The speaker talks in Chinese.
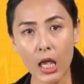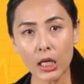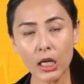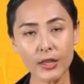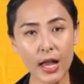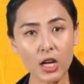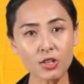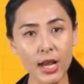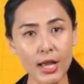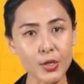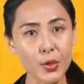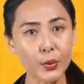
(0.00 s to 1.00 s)
各大
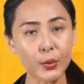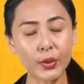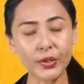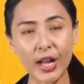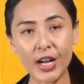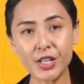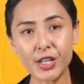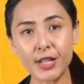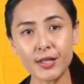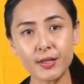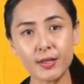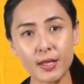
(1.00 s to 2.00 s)
产油国达
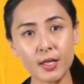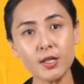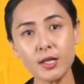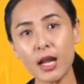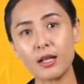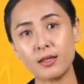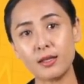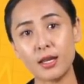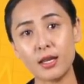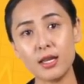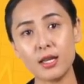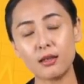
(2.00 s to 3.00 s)
成减产协
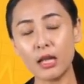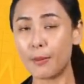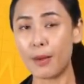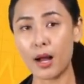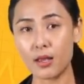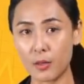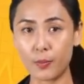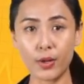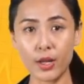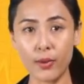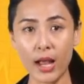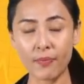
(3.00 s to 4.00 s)
议，大马也不
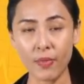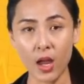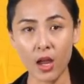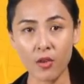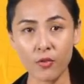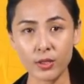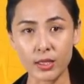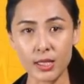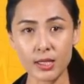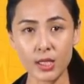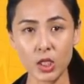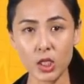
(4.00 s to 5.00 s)
例外。负责
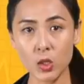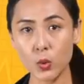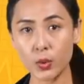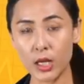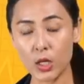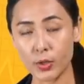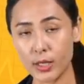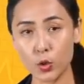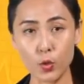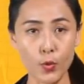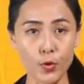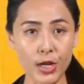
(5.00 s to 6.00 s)
经济事务的首相
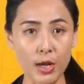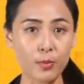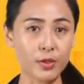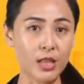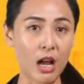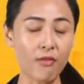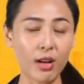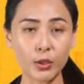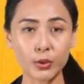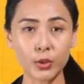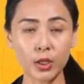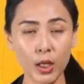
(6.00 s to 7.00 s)
署部长穆斯塔法
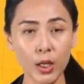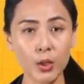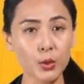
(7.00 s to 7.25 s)
说：“